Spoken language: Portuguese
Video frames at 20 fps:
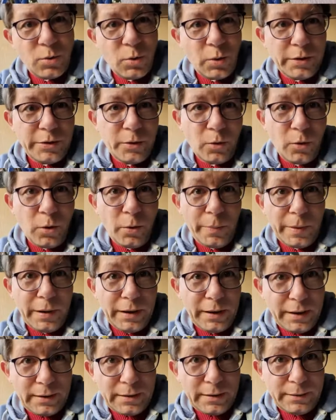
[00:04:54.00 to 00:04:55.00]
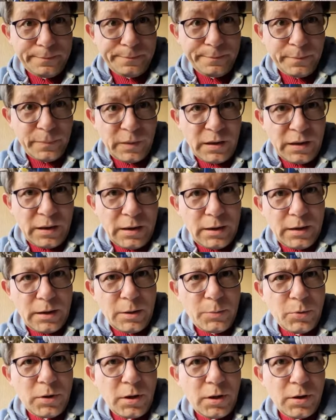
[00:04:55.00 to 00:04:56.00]
quando eu comprei ela.
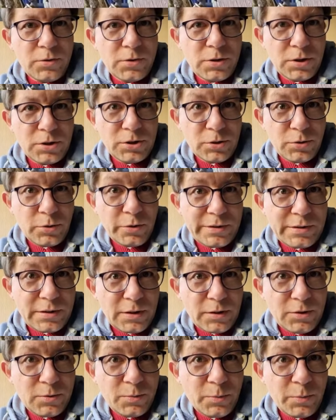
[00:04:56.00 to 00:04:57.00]
E por que, que eu sei que tinha dois anos?